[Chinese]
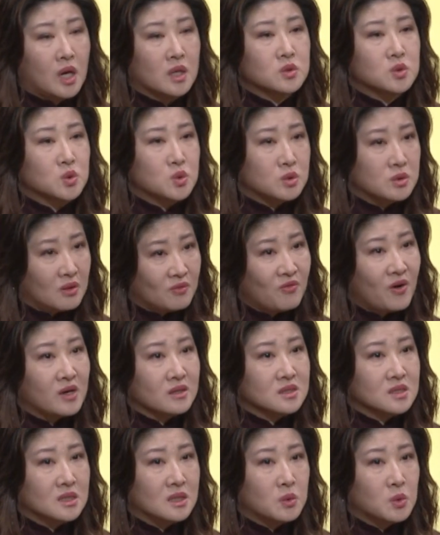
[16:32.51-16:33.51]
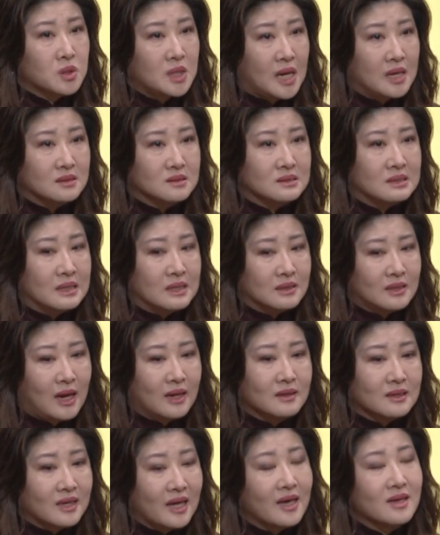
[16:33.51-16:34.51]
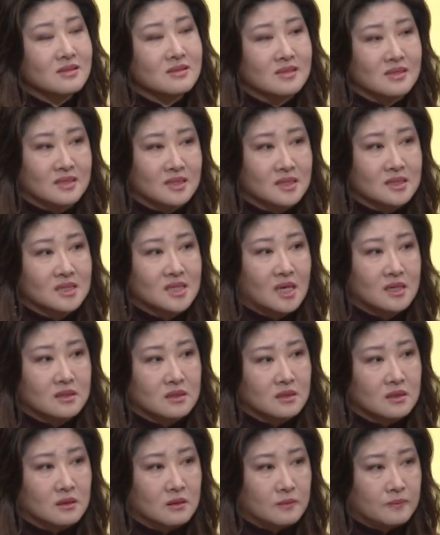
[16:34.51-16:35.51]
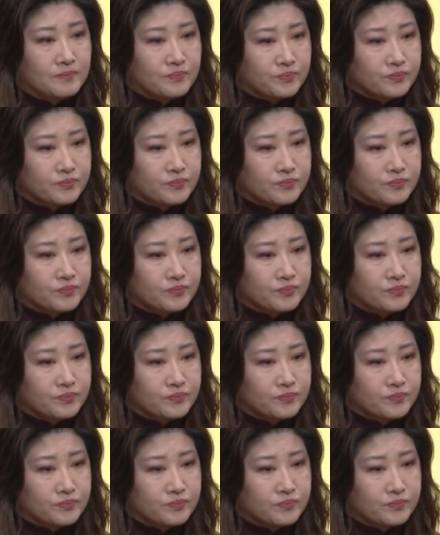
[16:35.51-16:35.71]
他就说你放心，因为他的 case 已经在这个